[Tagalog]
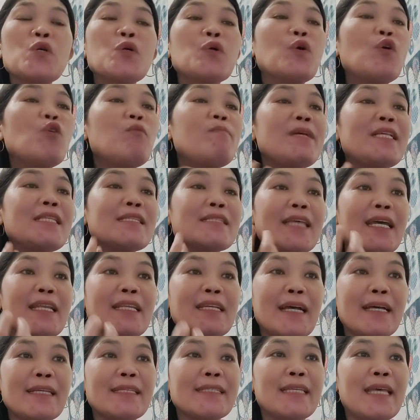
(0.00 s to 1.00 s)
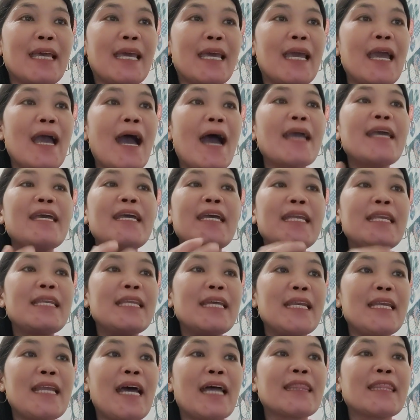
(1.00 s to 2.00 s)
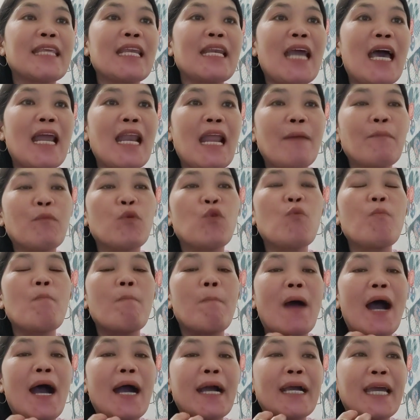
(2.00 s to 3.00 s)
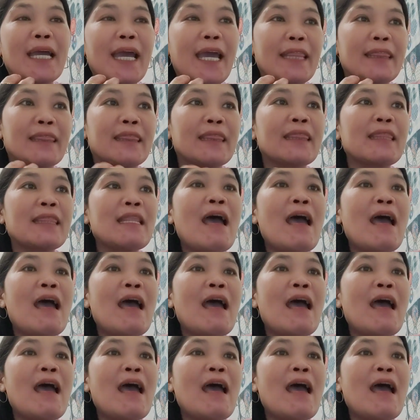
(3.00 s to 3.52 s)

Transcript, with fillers: Kung minsan kasi ay hindi natin alam kung bakit